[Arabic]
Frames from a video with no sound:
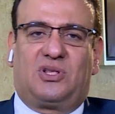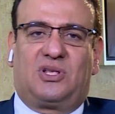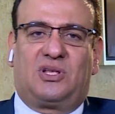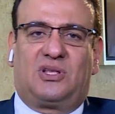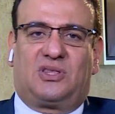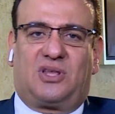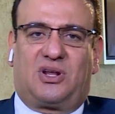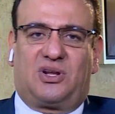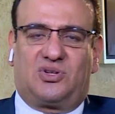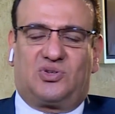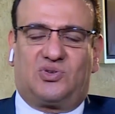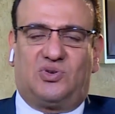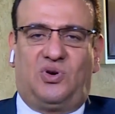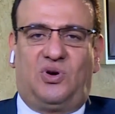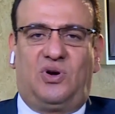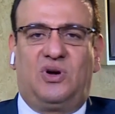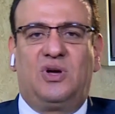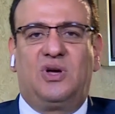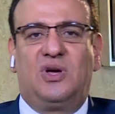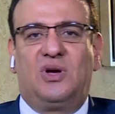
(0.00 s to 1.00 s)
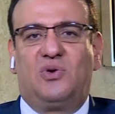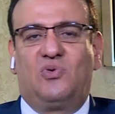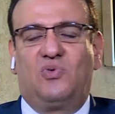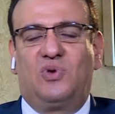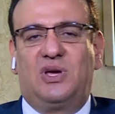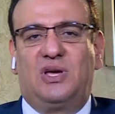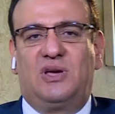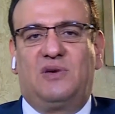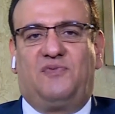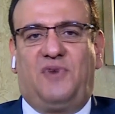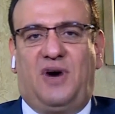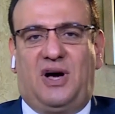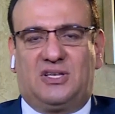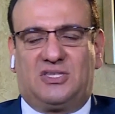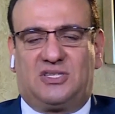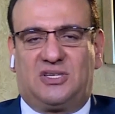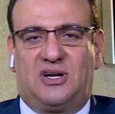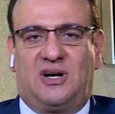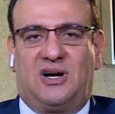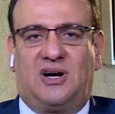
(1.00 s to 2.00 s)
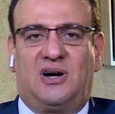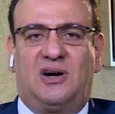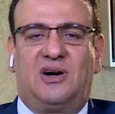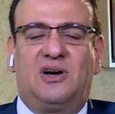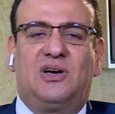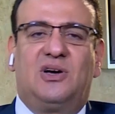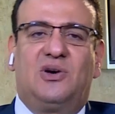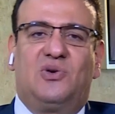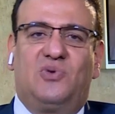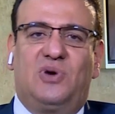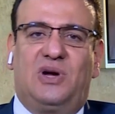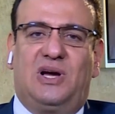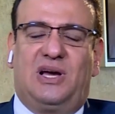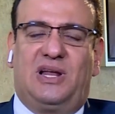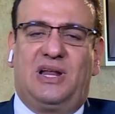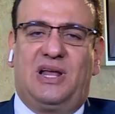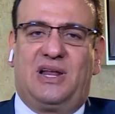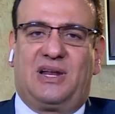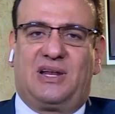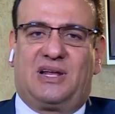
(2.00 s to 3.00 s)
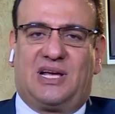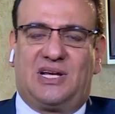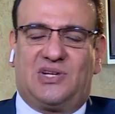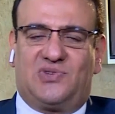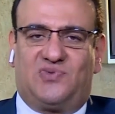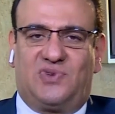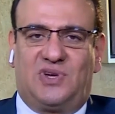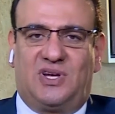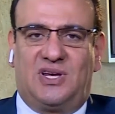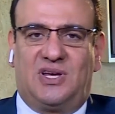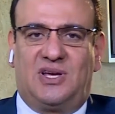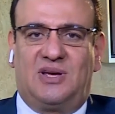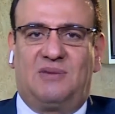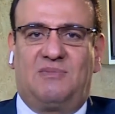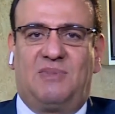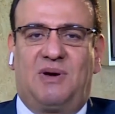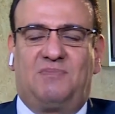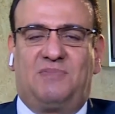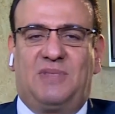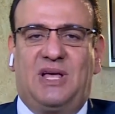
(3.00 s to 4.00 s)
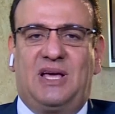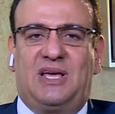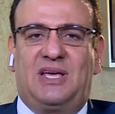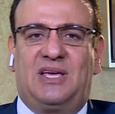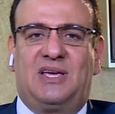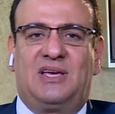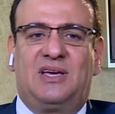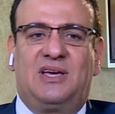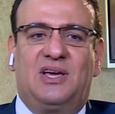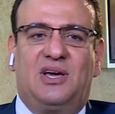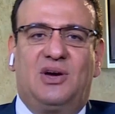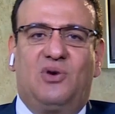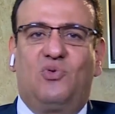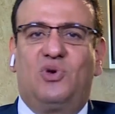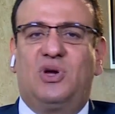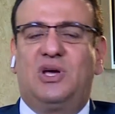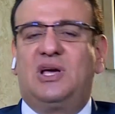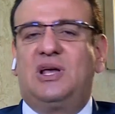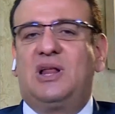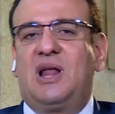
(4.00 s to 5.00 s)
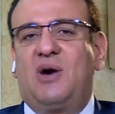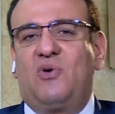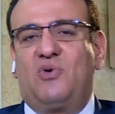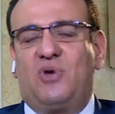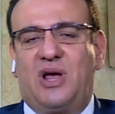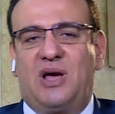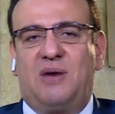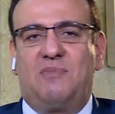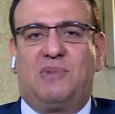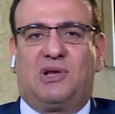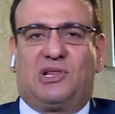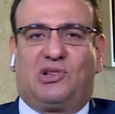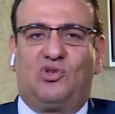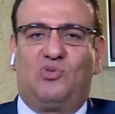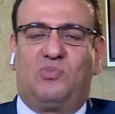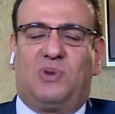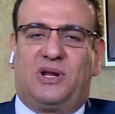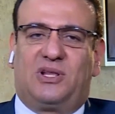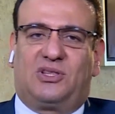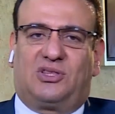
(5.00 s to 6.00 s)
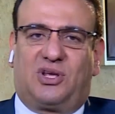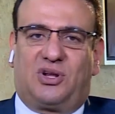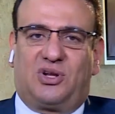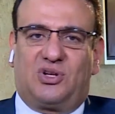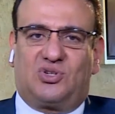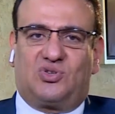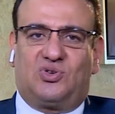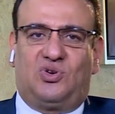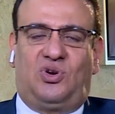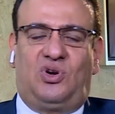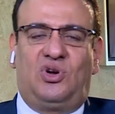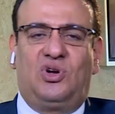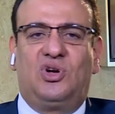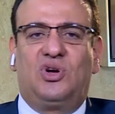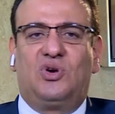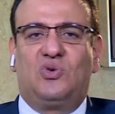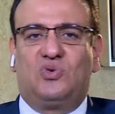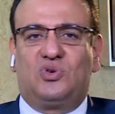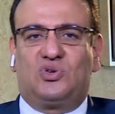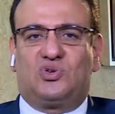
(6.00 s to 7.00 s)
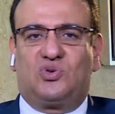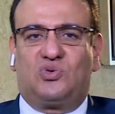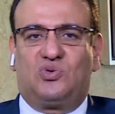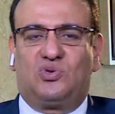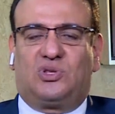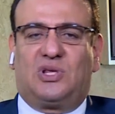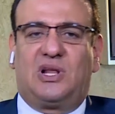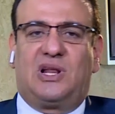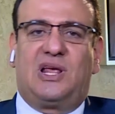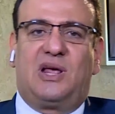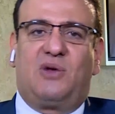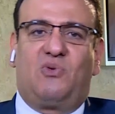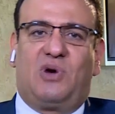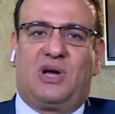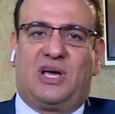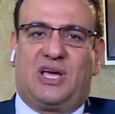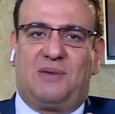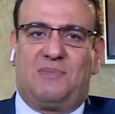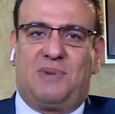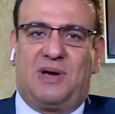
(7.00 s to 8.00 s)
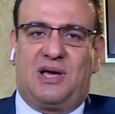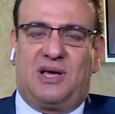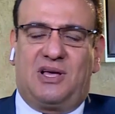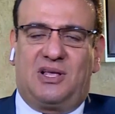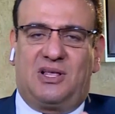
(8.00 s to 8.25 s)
الترشح وفحصها واعلان كشف مبدئي والاوراق المطلوبه للترشح والشروط اللي هي الواجبه